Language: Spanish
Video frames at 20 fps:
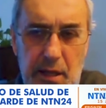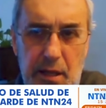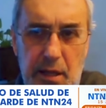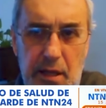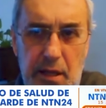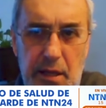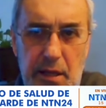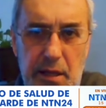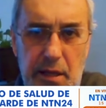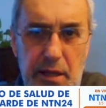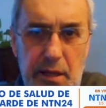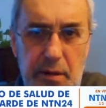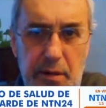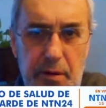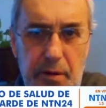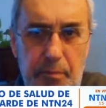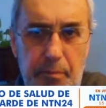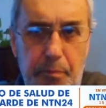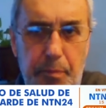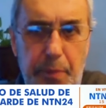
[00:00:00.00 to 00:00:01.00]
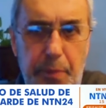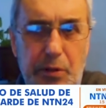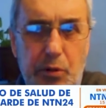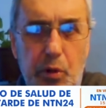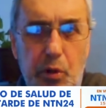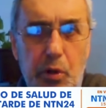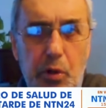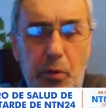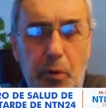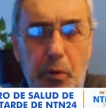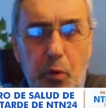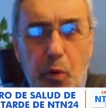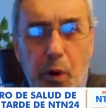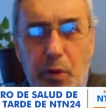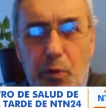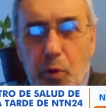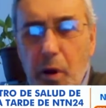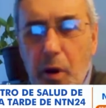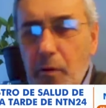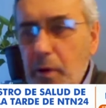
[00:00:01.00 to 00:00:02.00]
Eh, Petro,
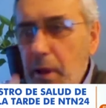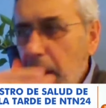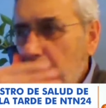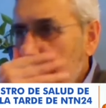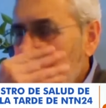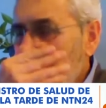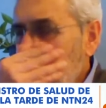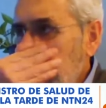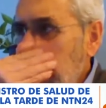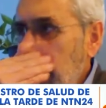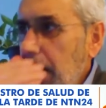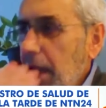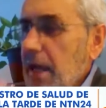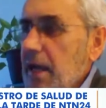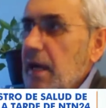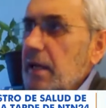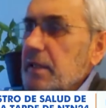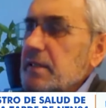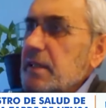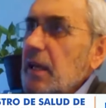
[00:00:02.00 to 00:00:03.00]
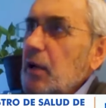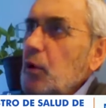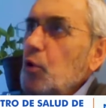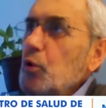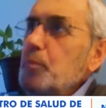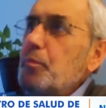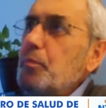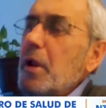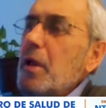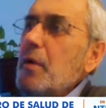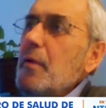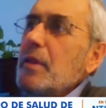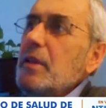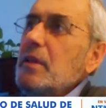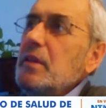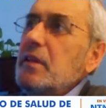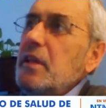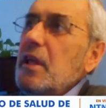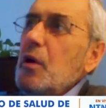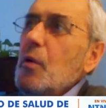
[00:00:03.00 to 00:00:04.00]
cuando habla de la salud
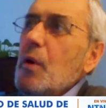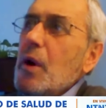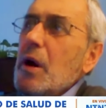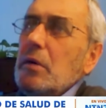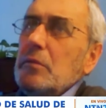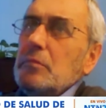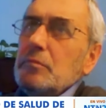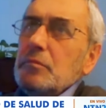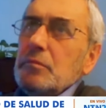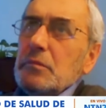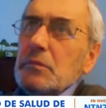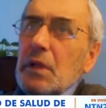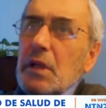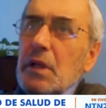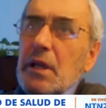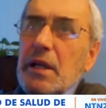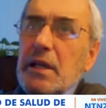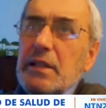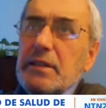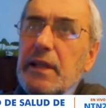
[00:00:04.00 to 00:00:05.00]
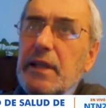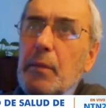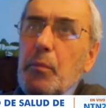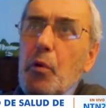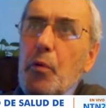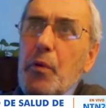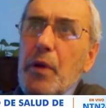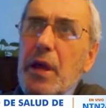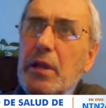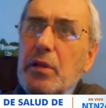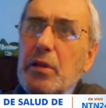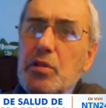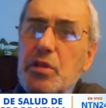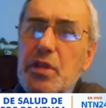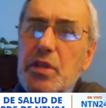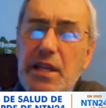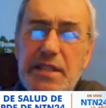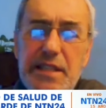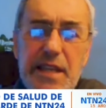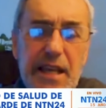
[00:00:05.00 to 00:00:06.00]
preventiva, está
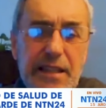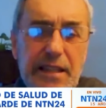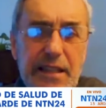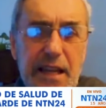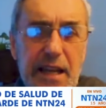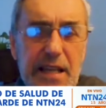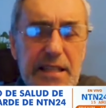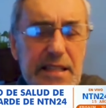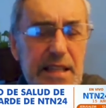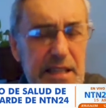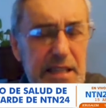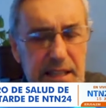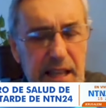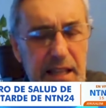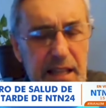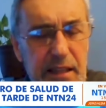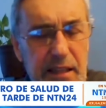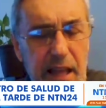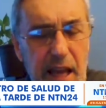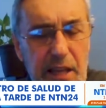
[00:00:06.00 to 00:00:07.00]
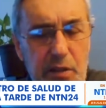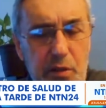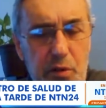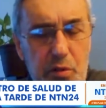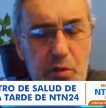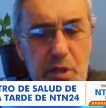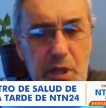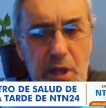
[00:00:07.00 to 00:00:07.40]
moviéndose hacia atrás 60 años